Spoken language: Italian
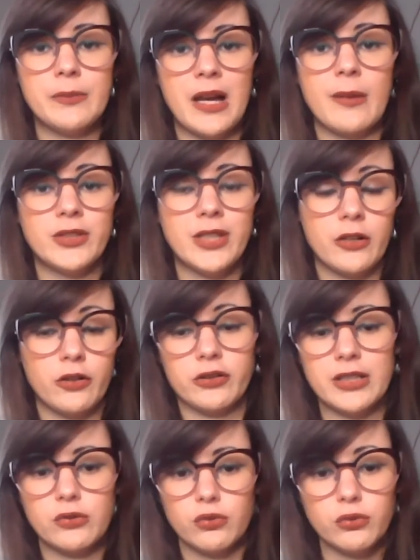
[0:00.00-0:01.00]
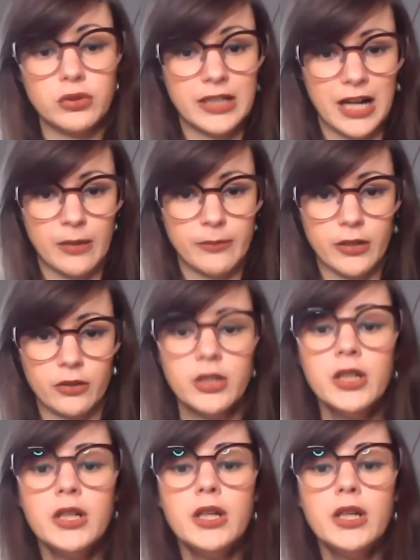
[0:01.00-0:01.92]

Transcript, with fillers: sappiamo da nord a sud cambiano.